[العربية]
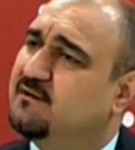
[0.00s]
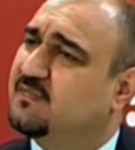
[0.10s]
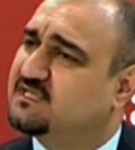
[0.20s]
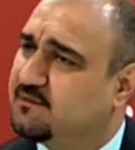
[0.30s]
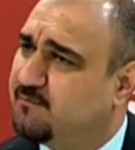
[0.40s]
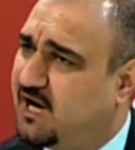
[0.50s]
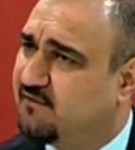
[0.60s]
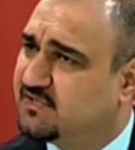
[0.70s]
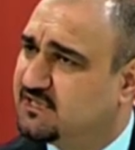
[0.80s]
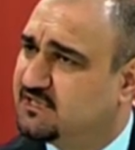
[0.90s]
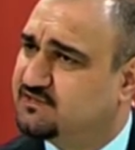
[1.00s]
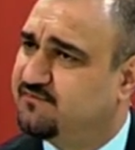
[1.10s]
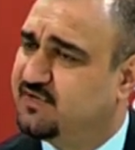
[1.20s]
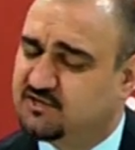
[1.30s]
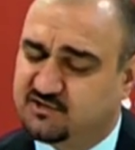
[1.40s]
منصب محافظ
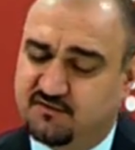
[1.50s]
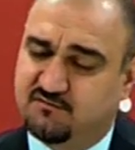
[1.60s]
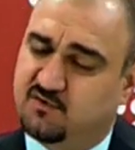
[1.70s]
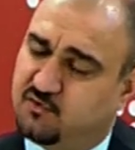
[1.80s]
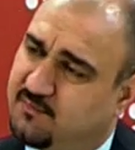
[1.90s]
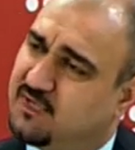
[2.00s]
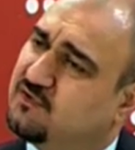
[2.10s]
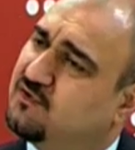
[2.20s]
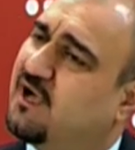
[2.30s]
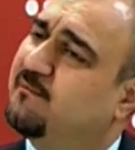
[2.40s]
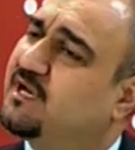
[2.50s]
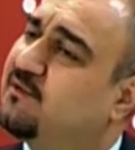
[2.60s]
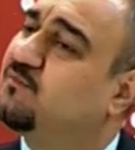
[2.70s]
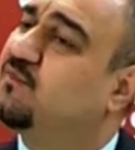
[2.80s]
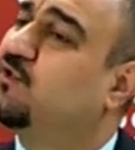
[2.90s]
النجف الأشرف ثم عمل
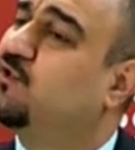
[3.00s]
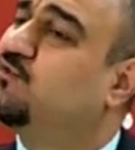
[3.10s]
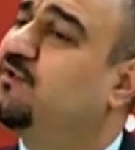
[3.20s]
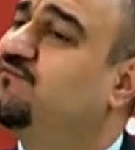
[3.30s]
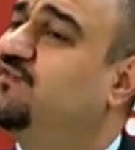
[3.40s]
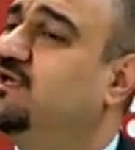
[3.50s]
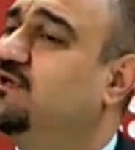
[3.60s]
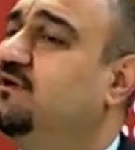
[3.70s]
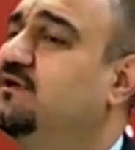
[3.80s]
لديك سيرة ذاتية